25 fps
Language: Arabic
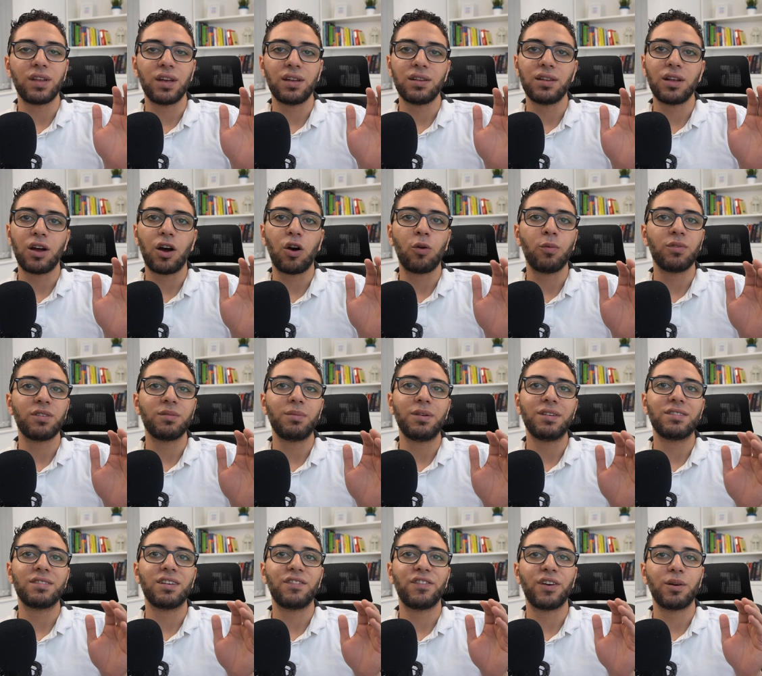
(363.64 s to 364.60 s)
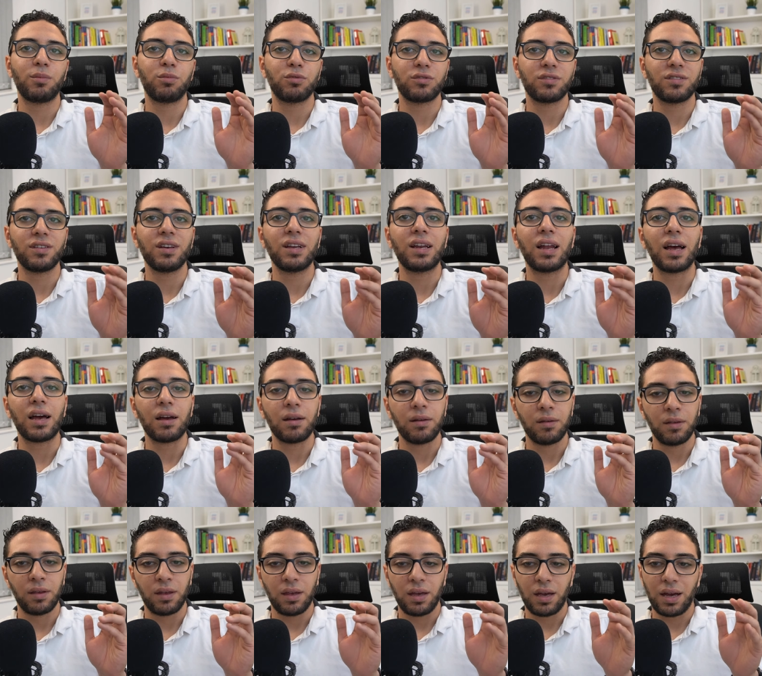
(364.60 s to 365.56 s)
داتا او مثلا بيحصل فيها بروسنج لا
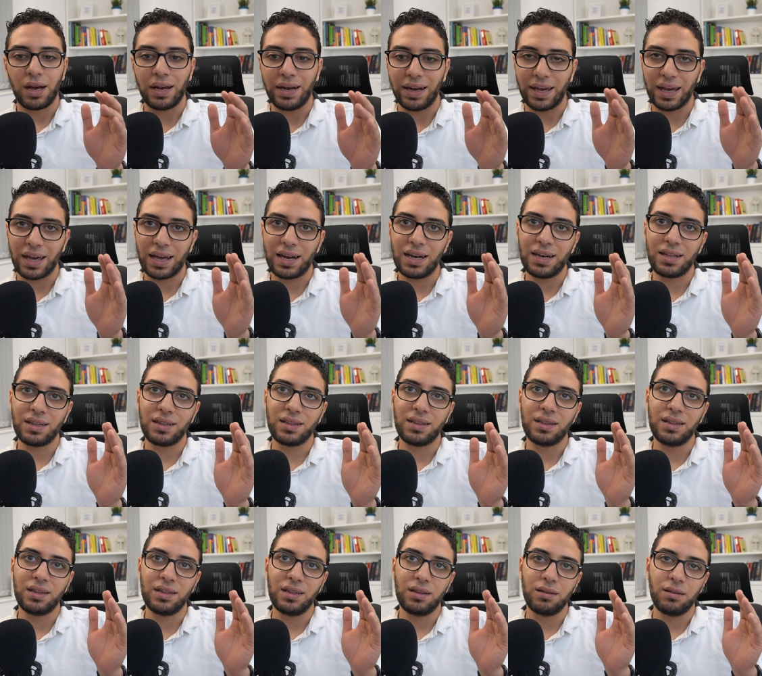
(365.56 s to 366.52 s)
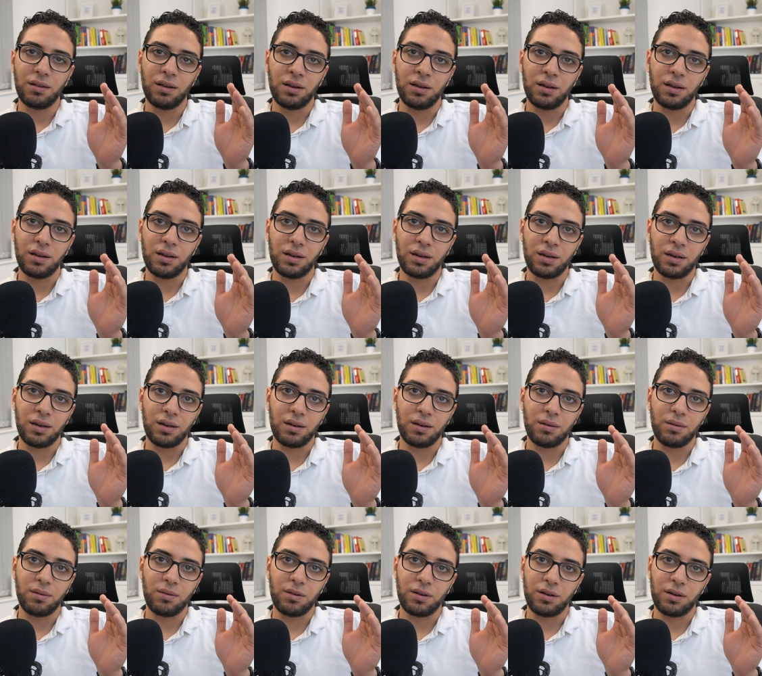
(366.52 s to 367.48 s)
انا هخلي
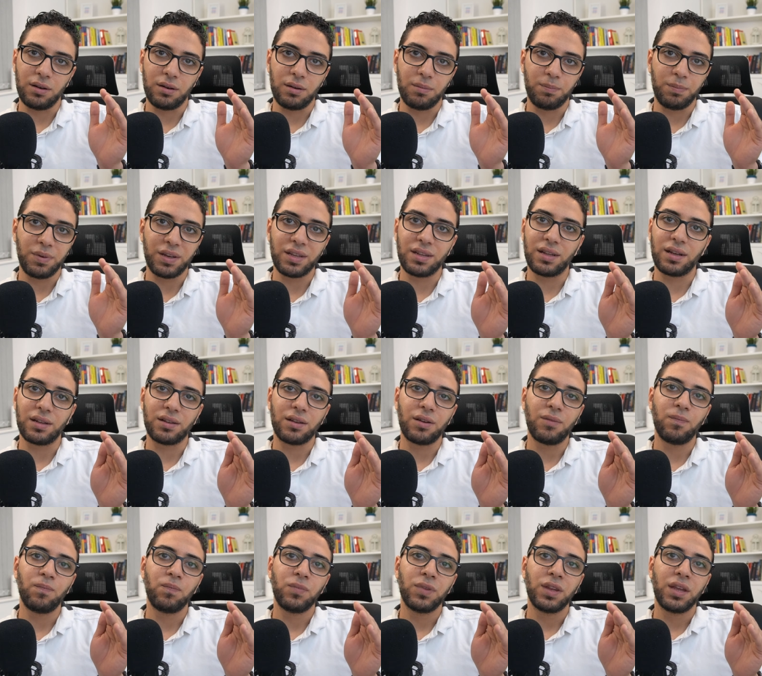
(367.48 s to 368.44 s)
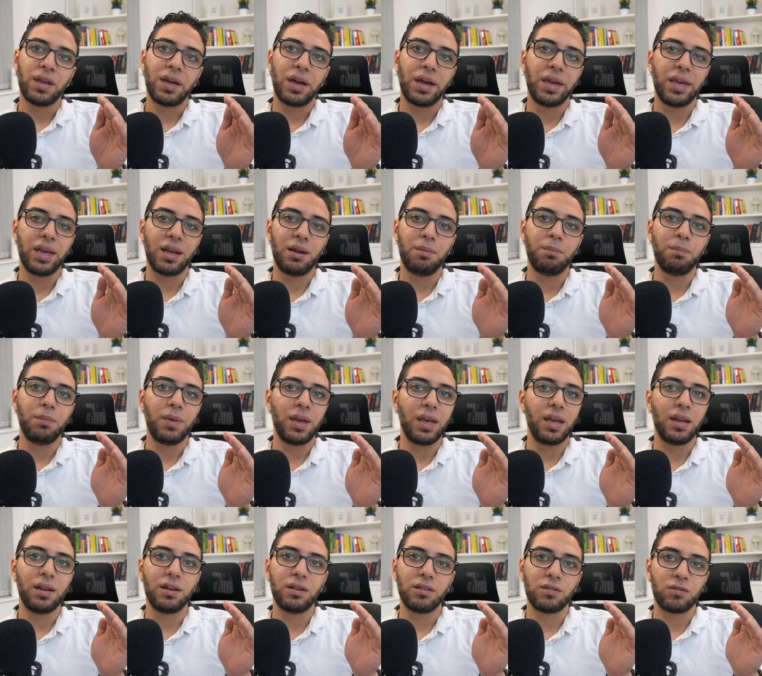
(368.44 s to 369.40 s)
البيج داتا هي
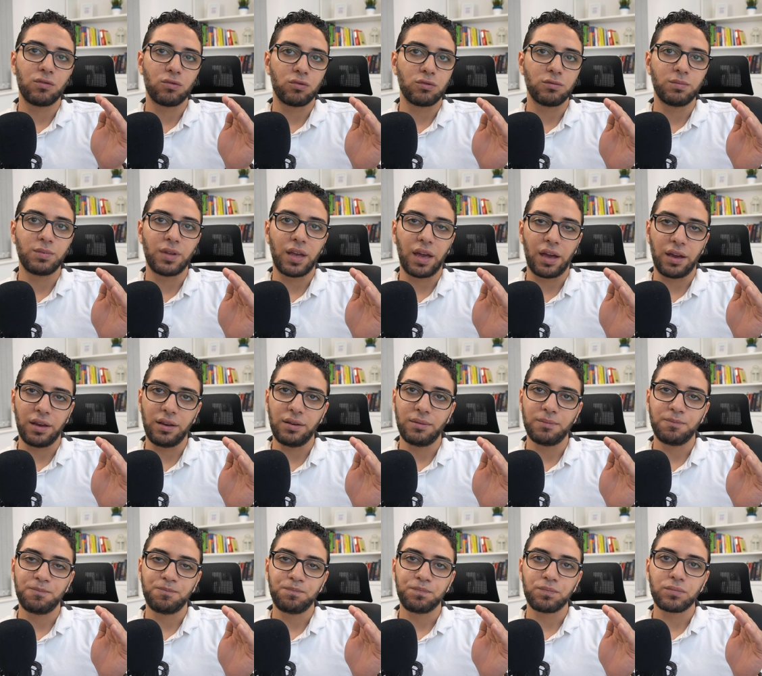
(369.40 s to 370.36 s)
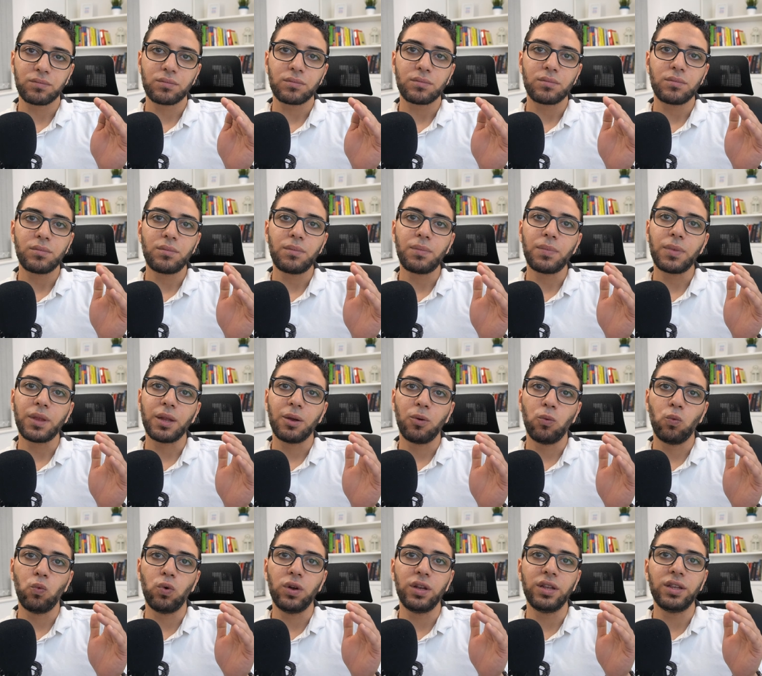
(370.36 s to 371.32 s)
المين ستور بتاعي
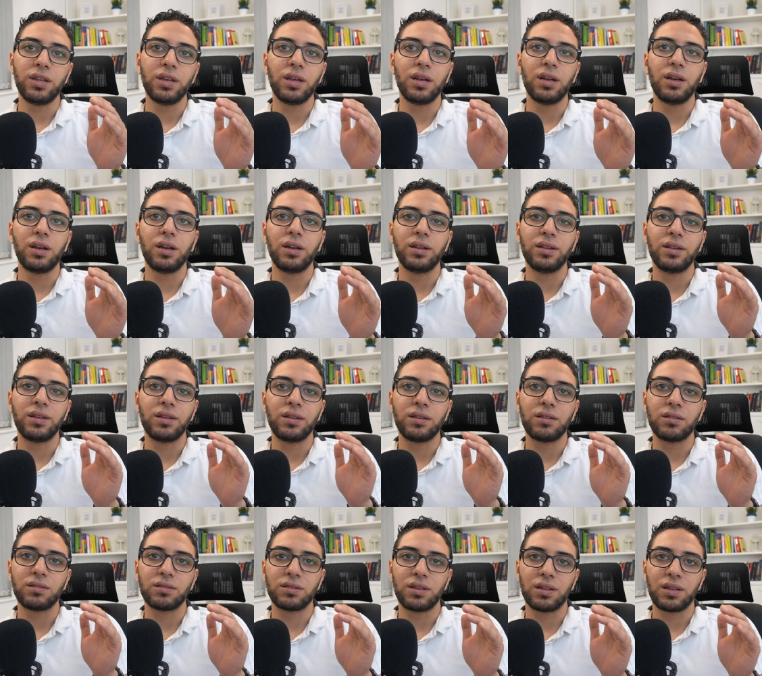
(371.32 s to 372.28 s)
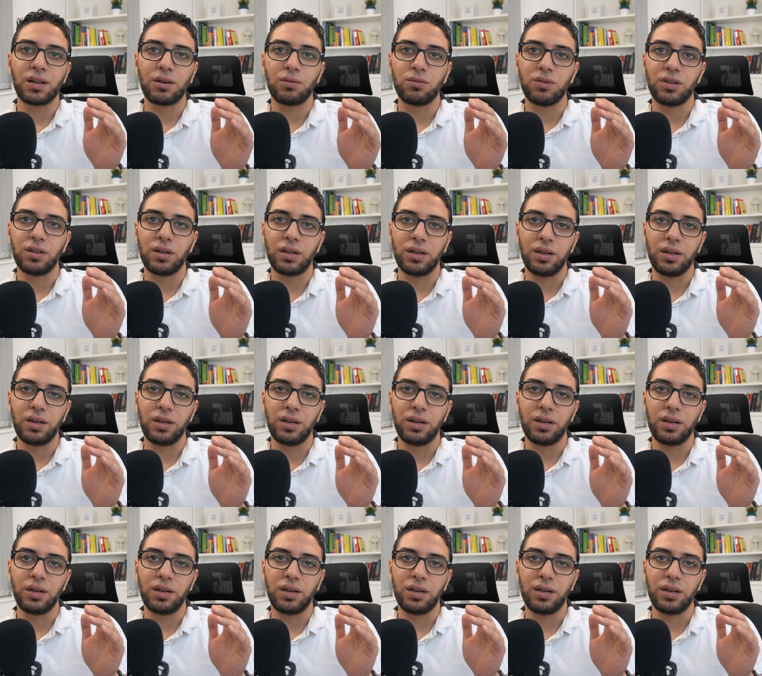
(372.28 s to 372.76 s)
وان التير داتا او